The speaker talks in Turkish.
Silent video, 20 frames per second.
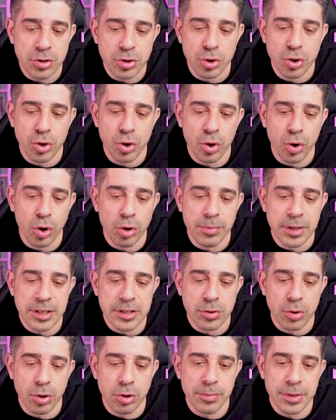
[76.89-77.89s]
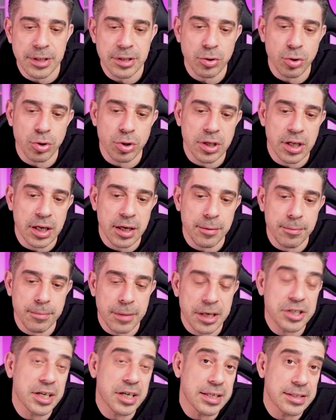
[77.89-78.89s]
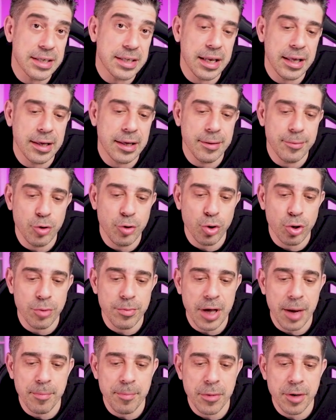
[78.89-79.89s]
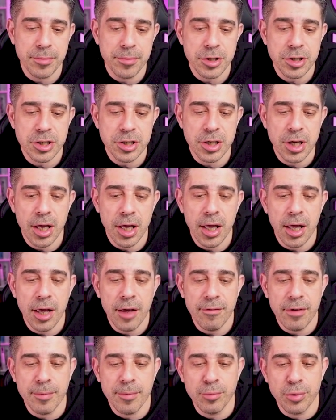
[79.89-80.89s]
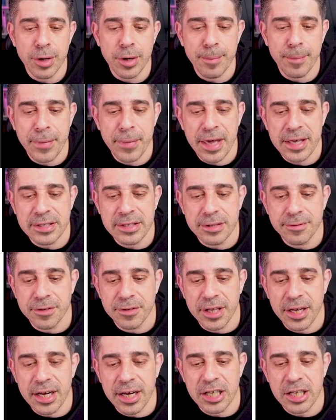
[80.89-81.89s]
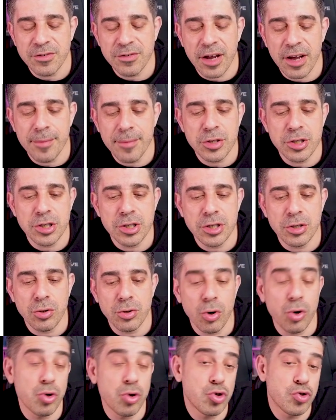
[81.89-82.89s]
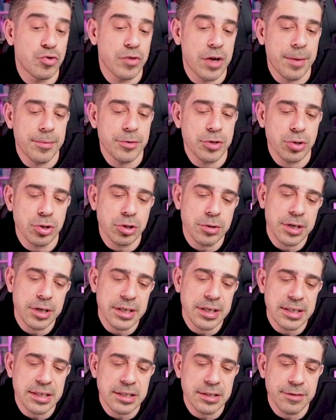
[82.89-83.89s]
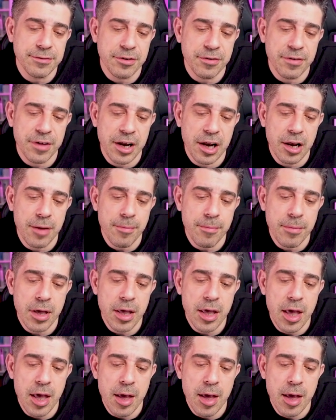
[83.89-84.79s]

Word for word: Çünkü olmazsa olmaz orada başka sayı ile ilgili bir yorum yapmamış. Ve bu P0'da kaç vermiş? 13 vermiş. O zaman x'e 0 verelim.